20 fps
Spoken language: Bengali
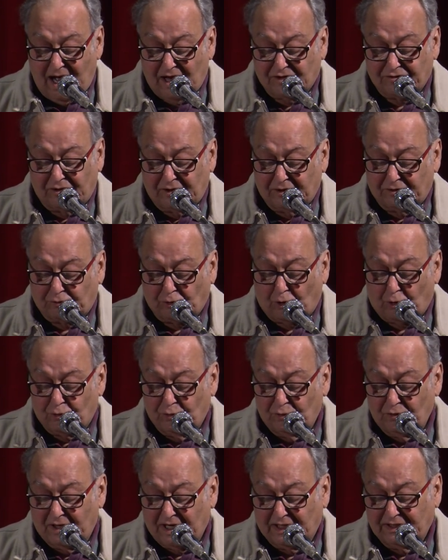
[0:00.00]
আসলে
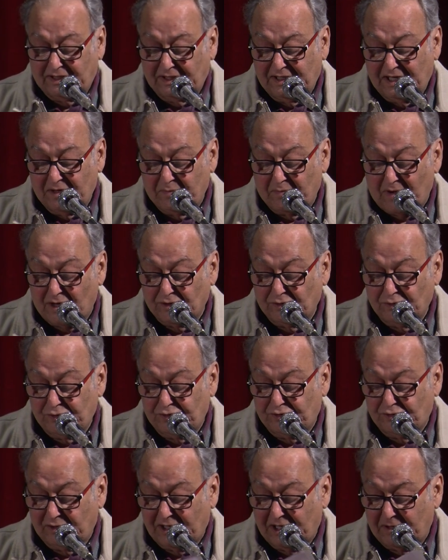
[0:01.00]
তখনকার দিনের
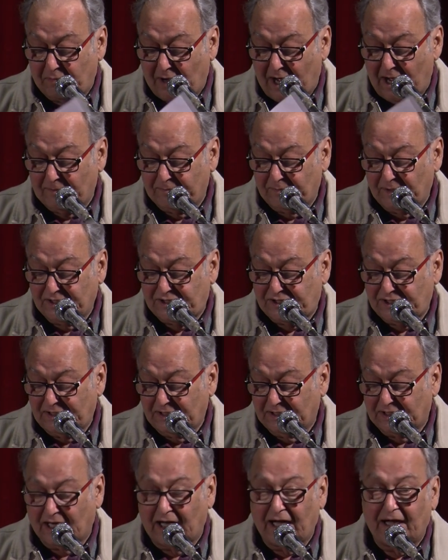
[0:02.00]
মানুষজনের ভাবনা
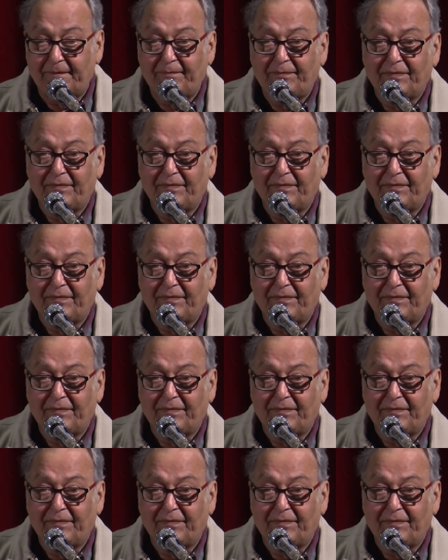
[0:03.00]
চিন্তা